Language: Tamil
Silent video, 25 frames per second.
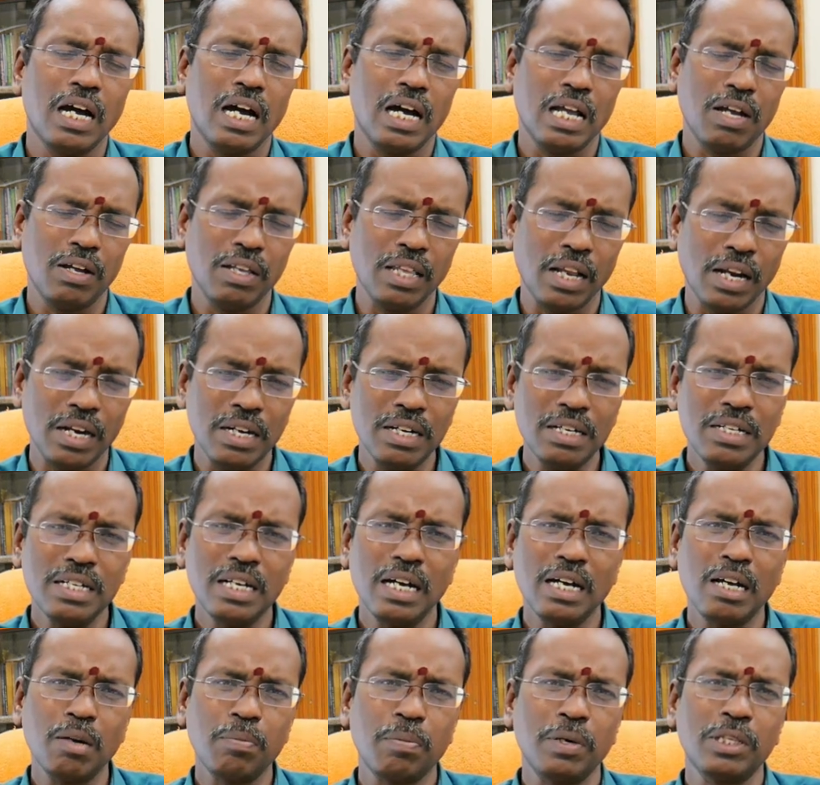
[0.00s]
அதாவது ரெண்டு
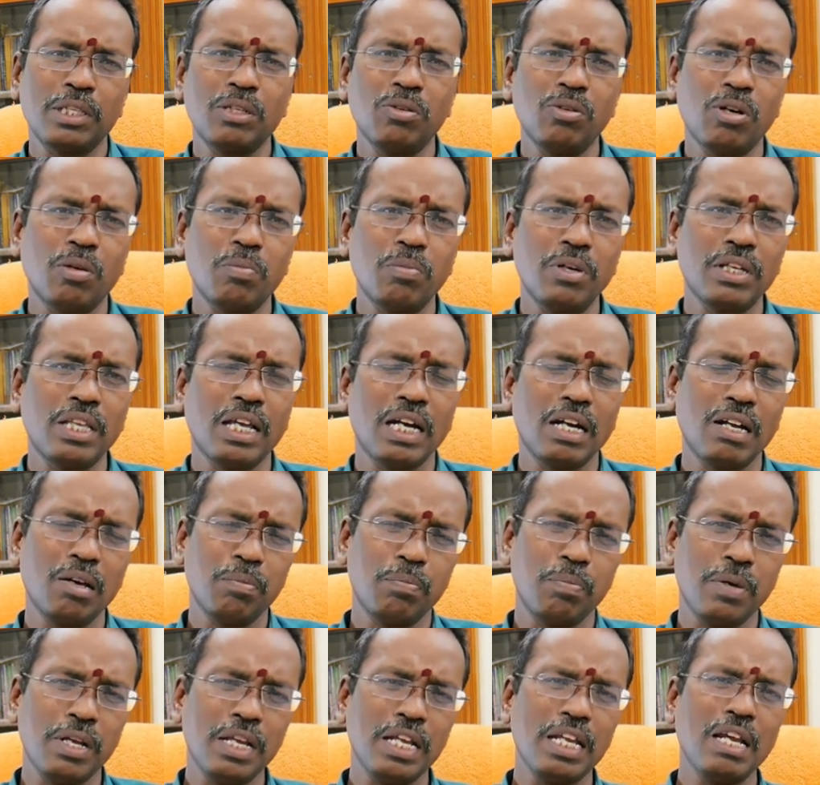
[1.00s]
ஆறு பத்துன்னு வரும்போது என்னென்னா
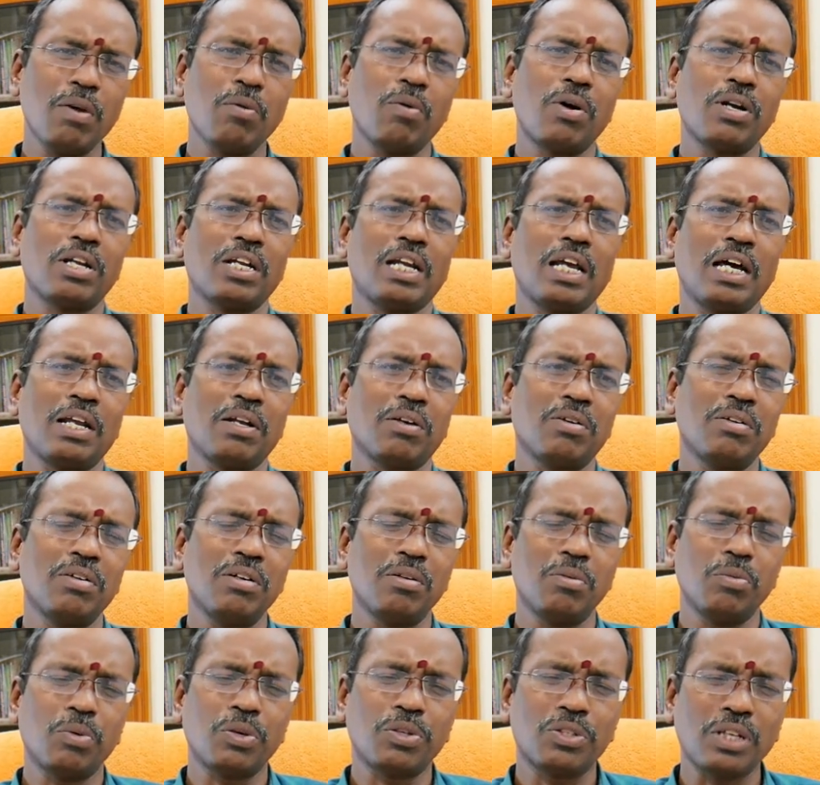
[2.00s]
பெரிய ஹோட்டலாக
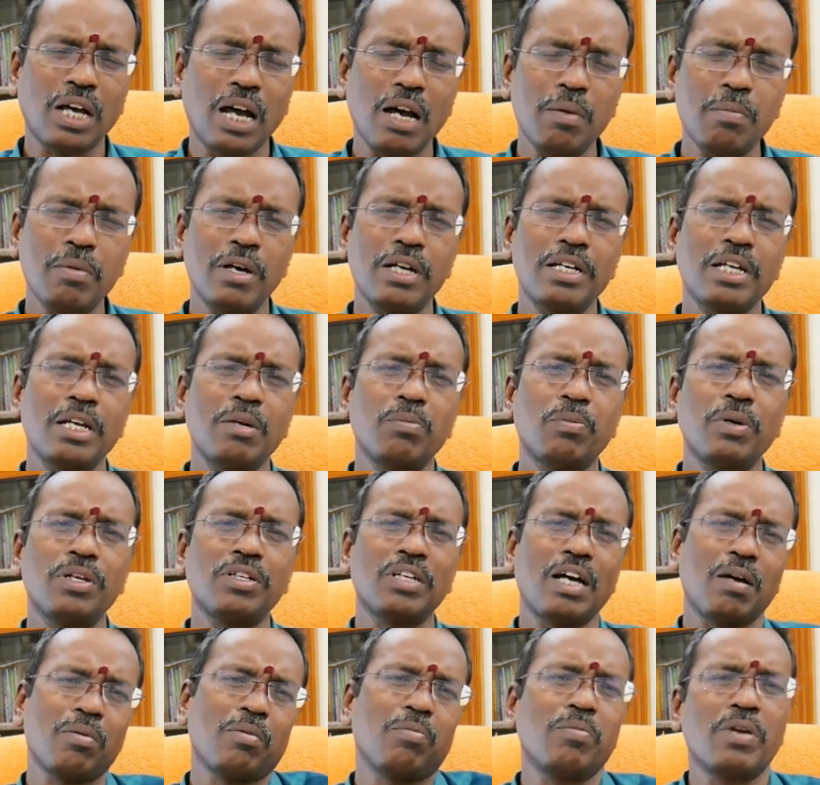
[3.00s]
இருக்கும் ஒரு சாமானியன்
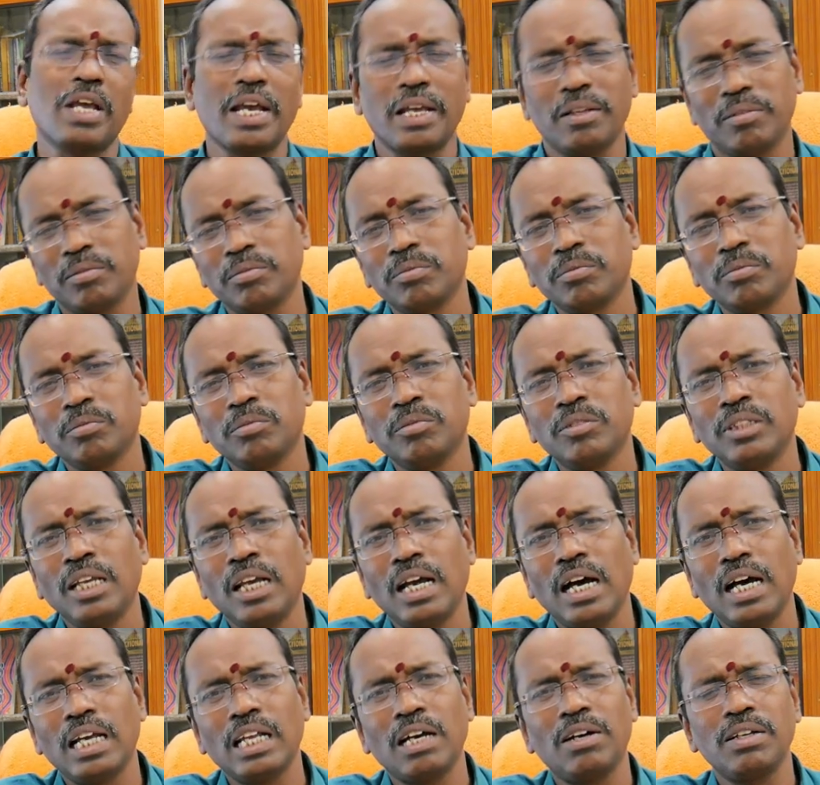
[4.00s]
போய் சாப்பிட முடியாது
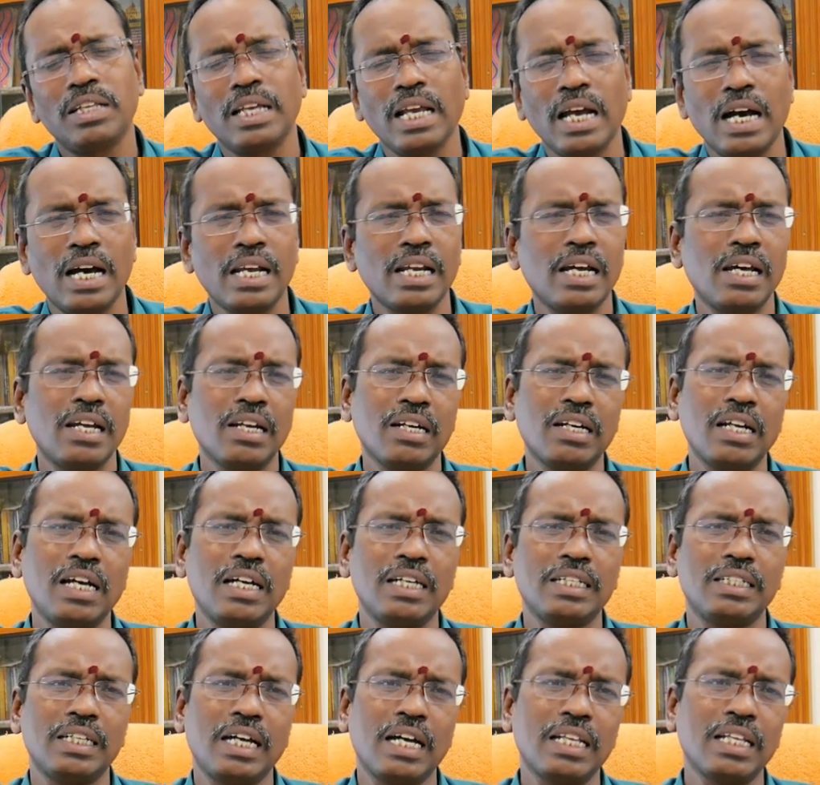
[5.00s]
அதாவது யார்
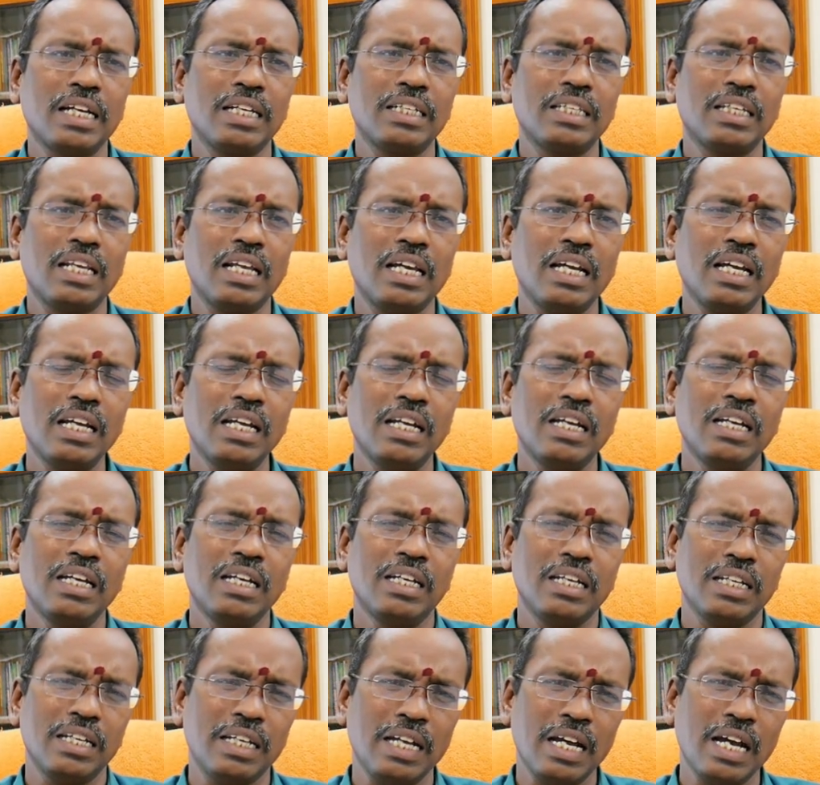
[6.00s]
யாருக்கெல்லாம் ஜாதகத்தில்
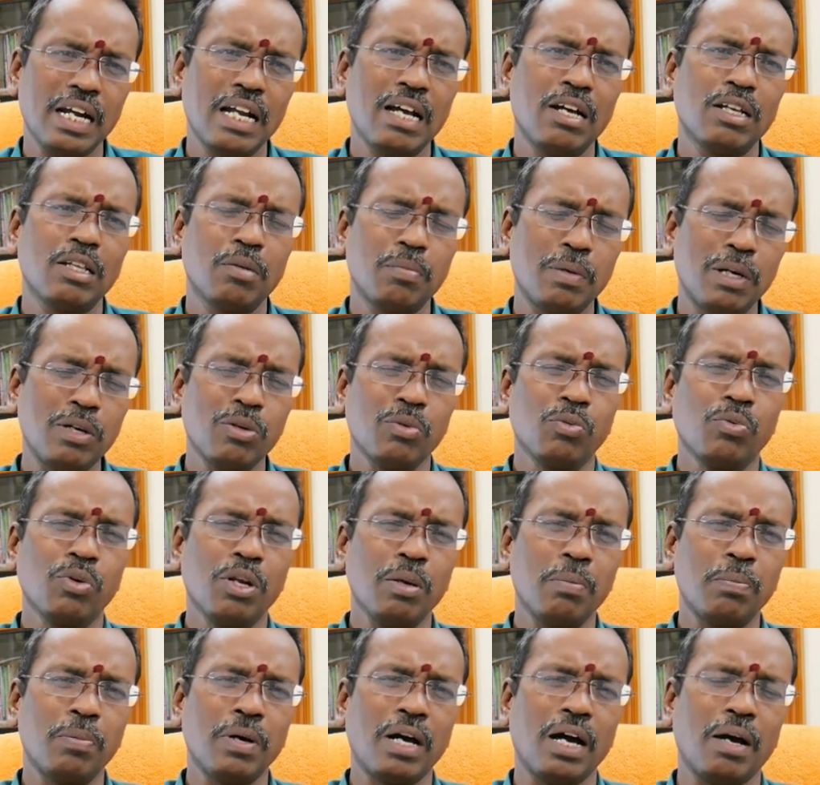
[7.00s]
ஏழாவது பாவம்
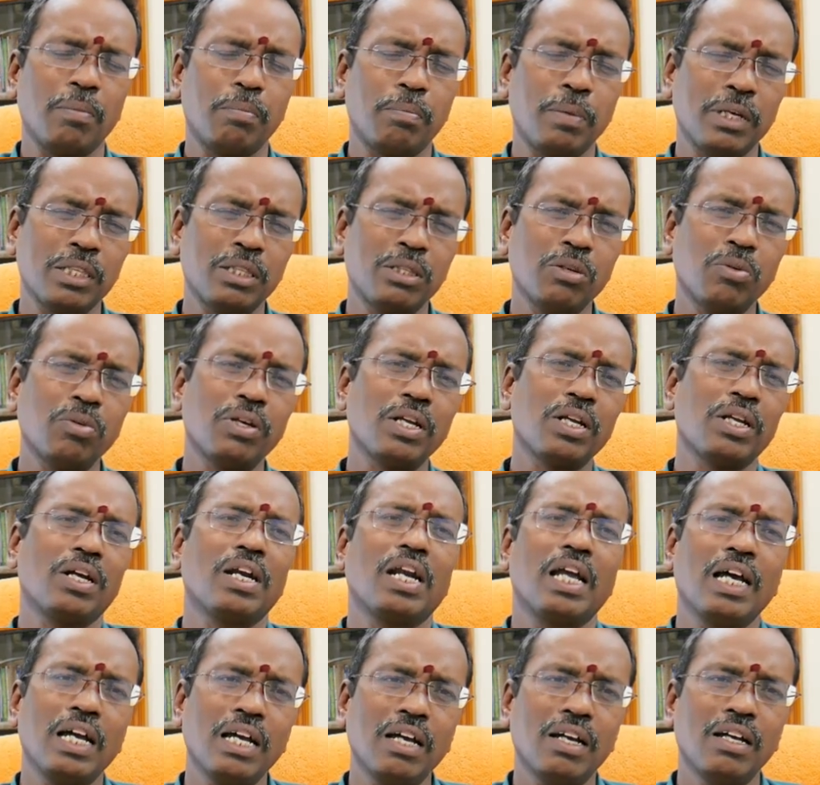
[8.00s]
குறிப்பாக பத்து கூட
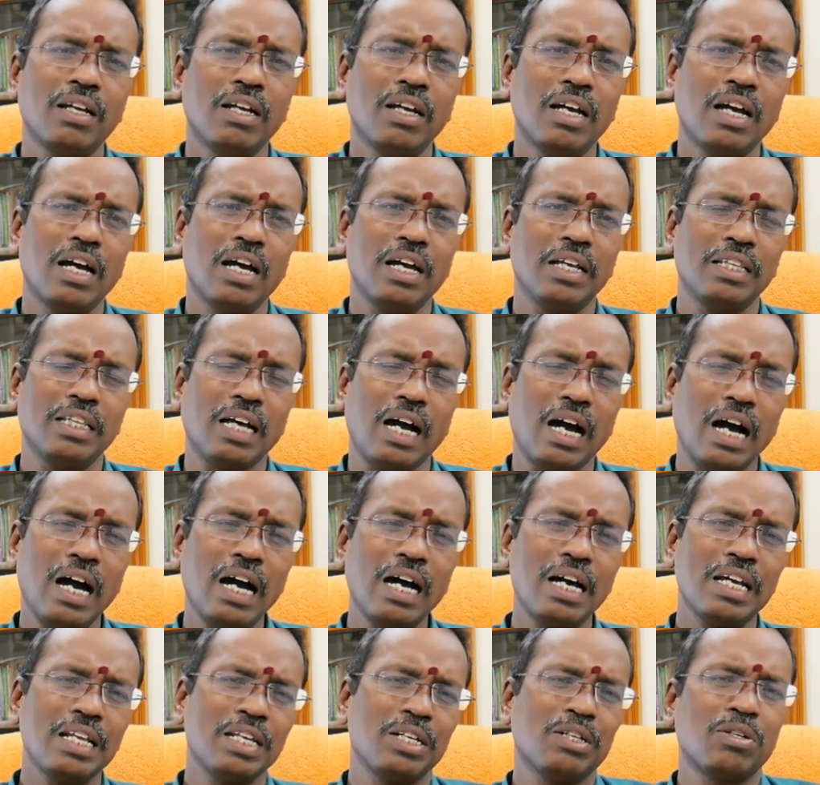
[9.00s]
இருக்கலாம் இந்த
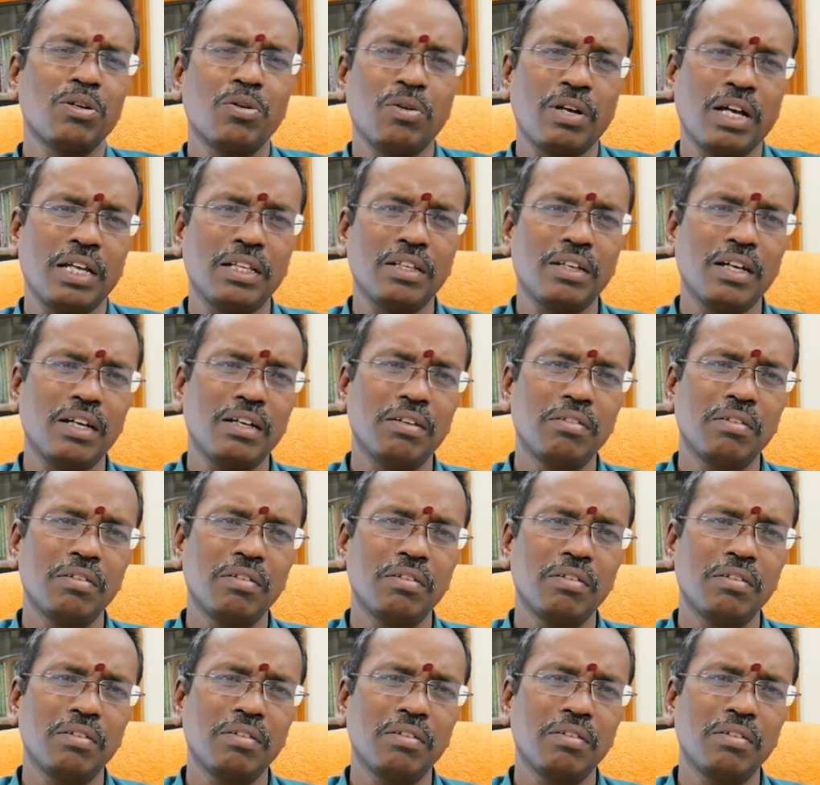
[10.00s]
ஆறு இருக்கக்கூடாது